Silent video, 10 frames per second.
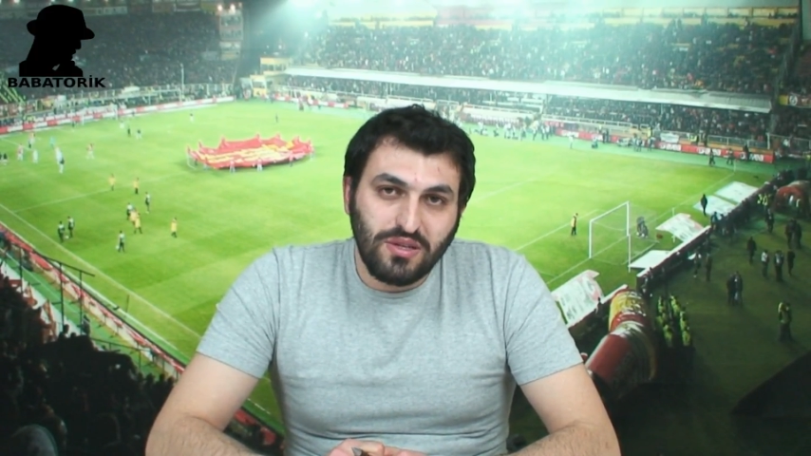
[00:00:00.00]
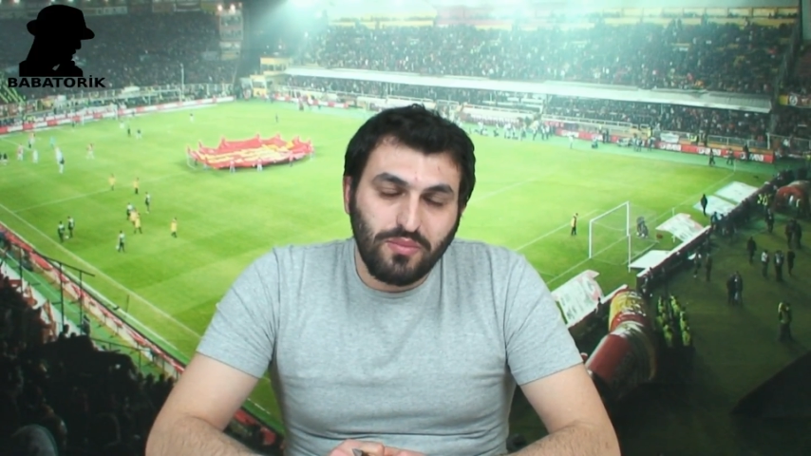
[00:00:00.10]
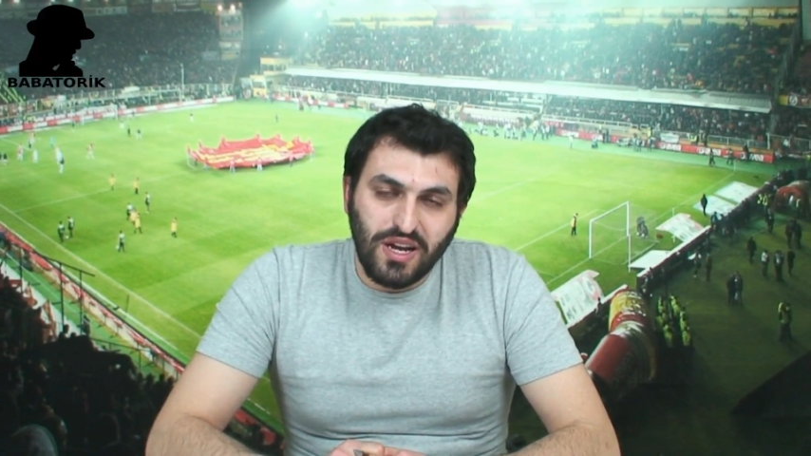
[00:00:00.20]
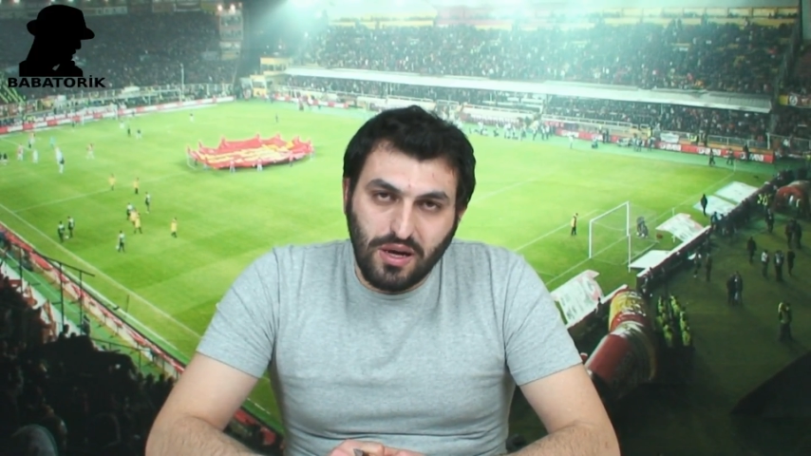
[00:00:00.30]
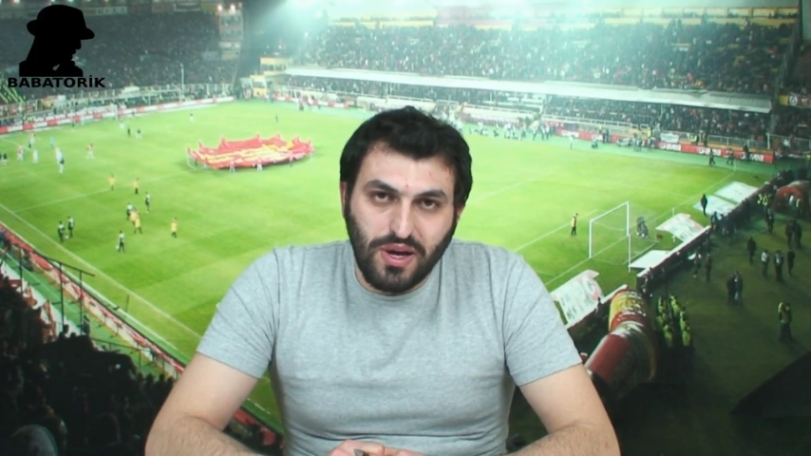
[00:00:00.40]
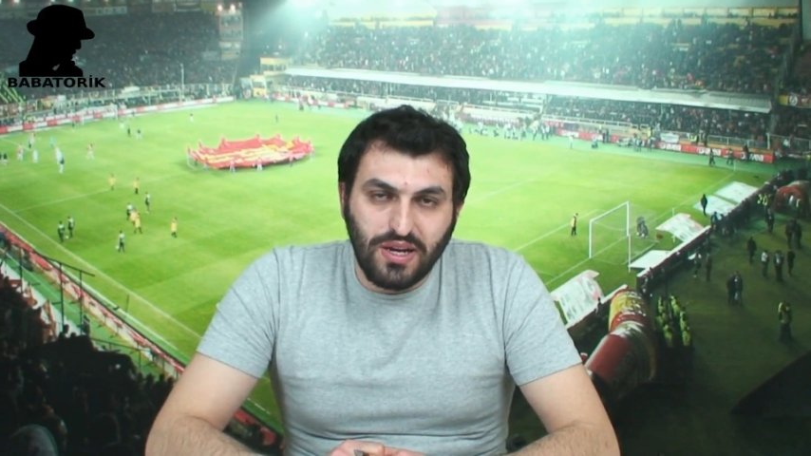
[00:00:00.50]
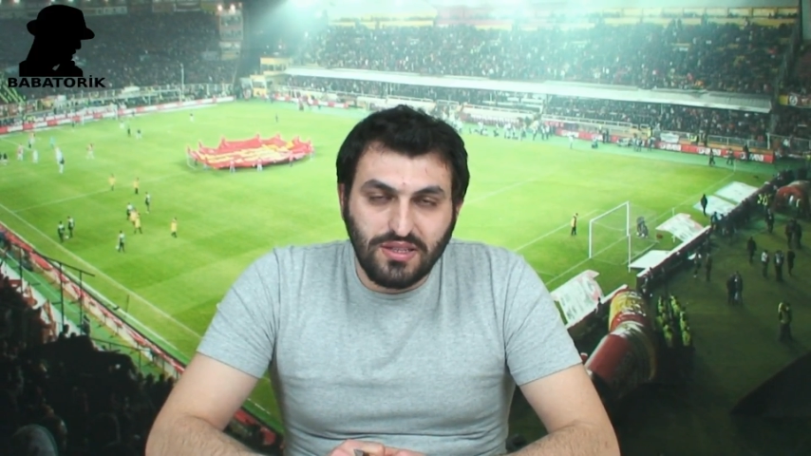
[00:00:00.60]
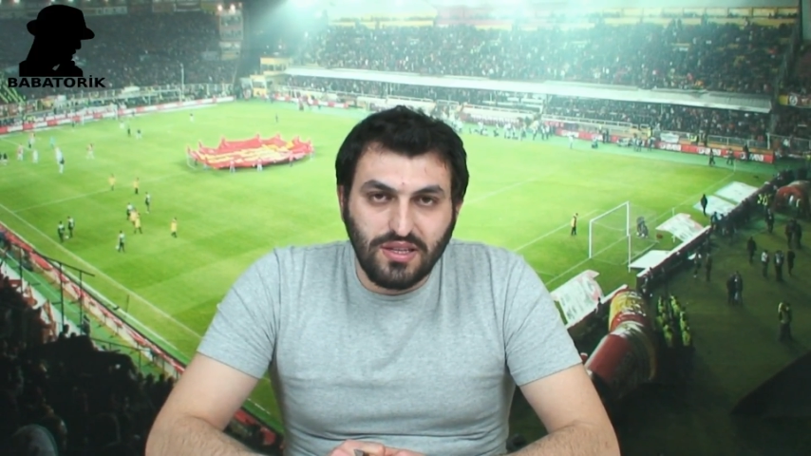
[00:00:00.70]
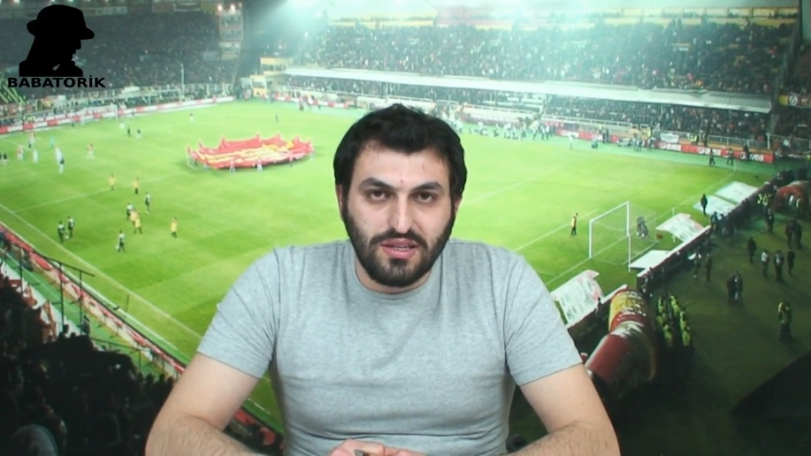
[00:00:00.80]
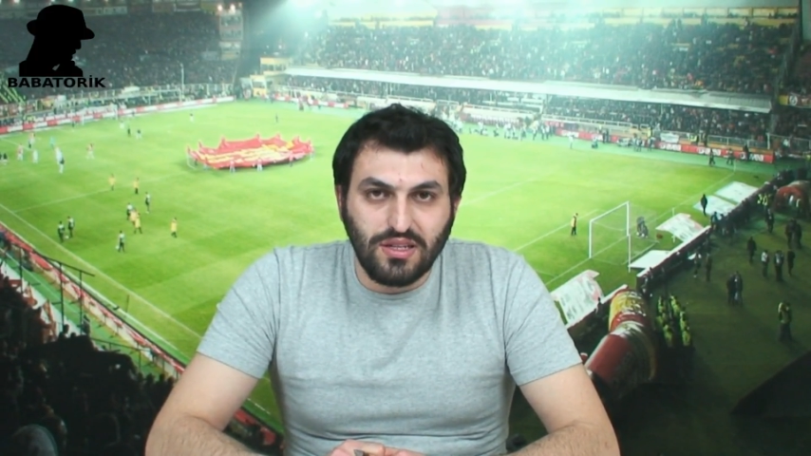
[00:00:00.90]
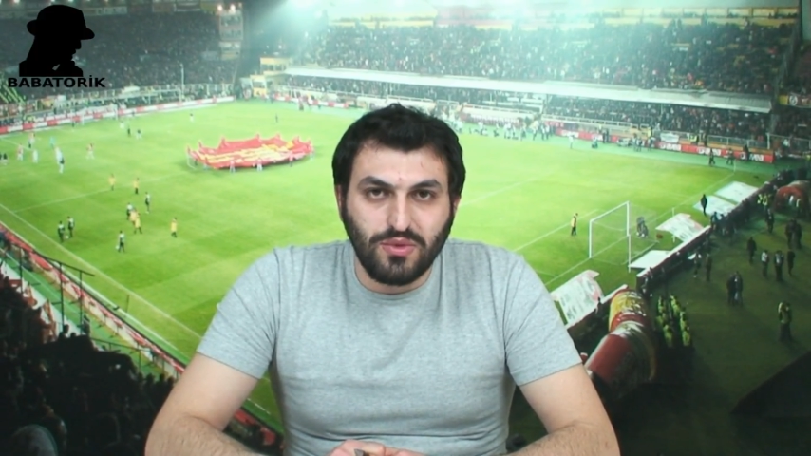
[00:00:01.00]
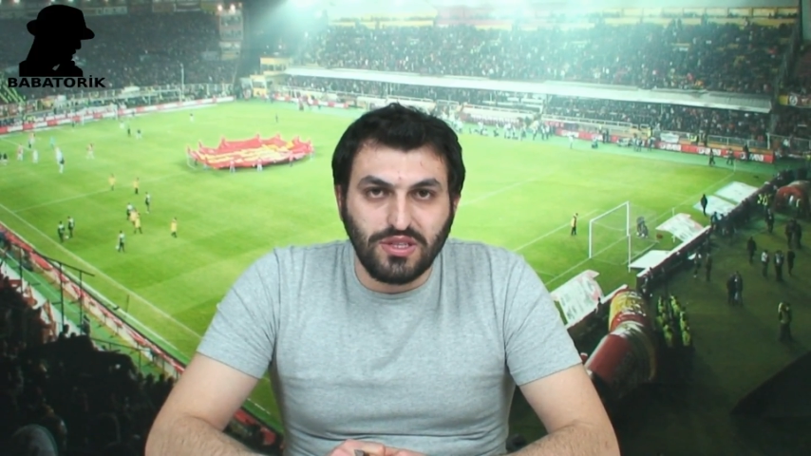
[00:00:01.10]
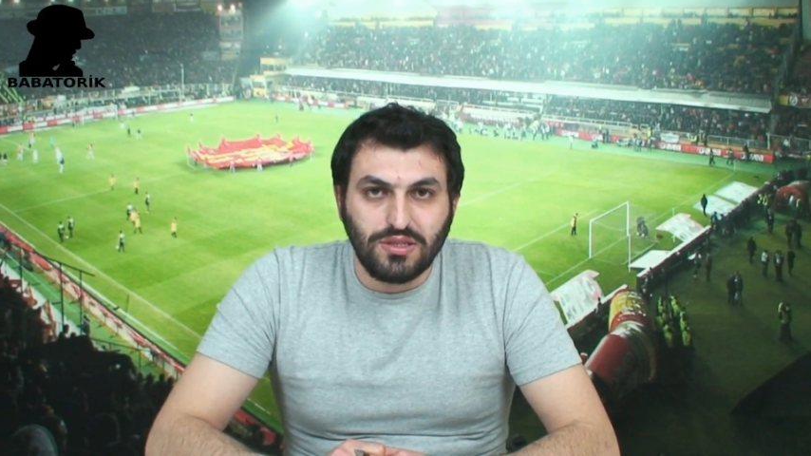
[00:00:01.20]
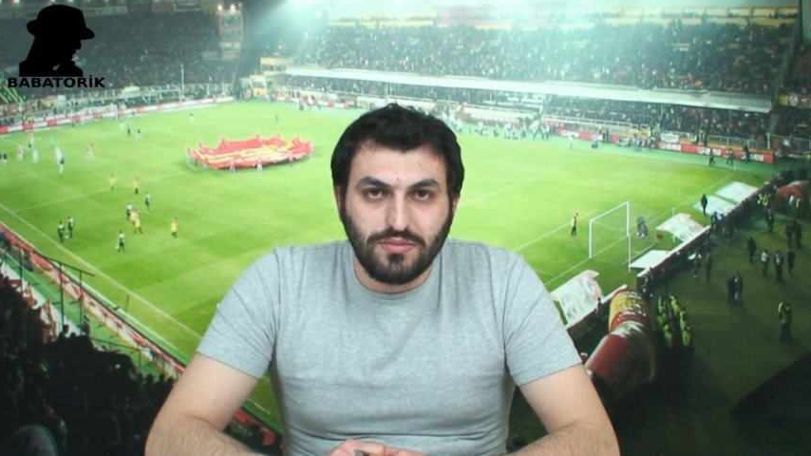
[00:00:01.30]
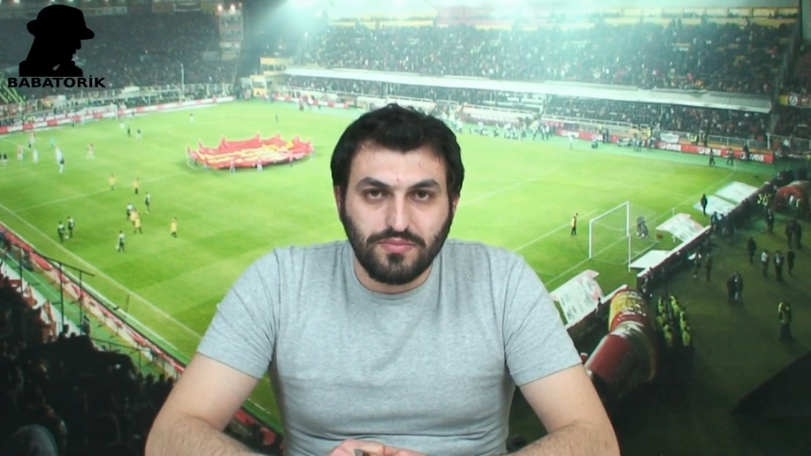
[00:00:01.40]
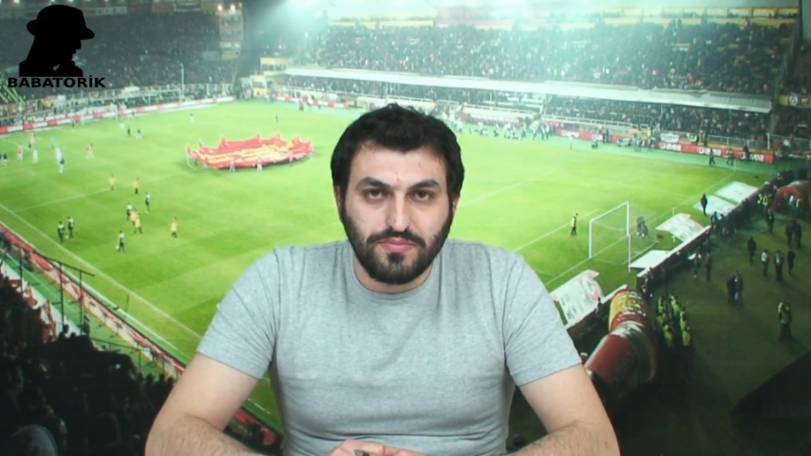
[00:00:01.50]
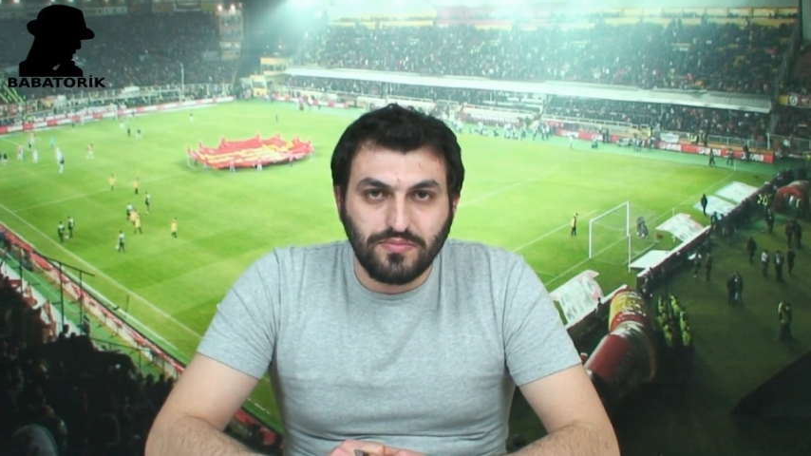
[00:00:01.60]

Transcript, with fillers: bir beraberlik denenebilir.